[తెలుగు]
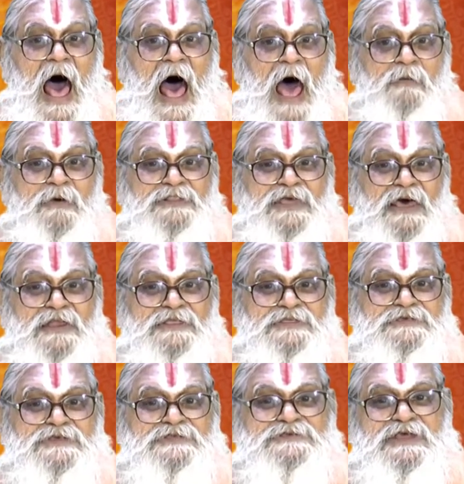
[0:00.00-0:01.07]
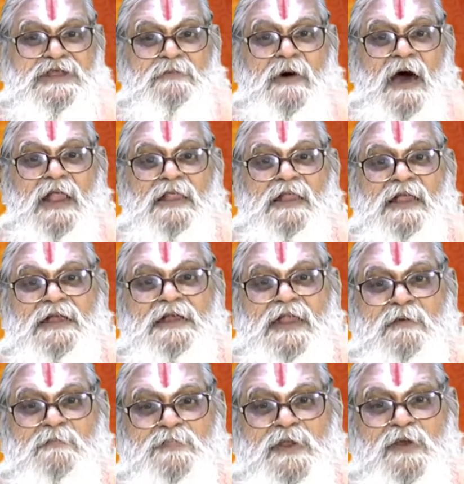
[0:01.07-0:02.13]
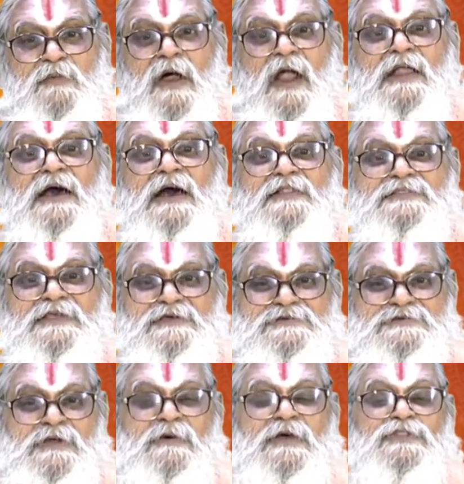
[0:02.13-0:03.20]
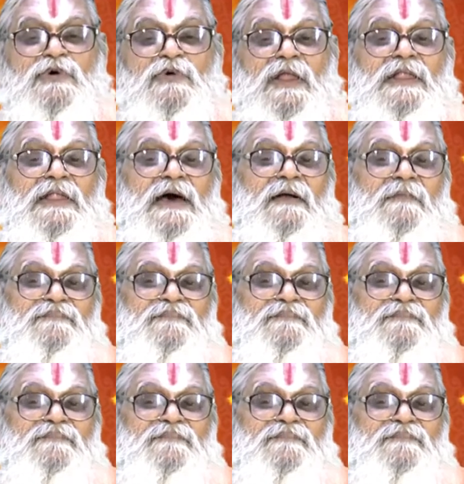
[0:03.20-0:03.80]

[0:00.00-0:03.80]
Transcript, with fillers: ఆమె ధరించి ఇచ్చిన మాలలంటే పెరుమాళ్ళకి అంత ఇష్టం అందువలన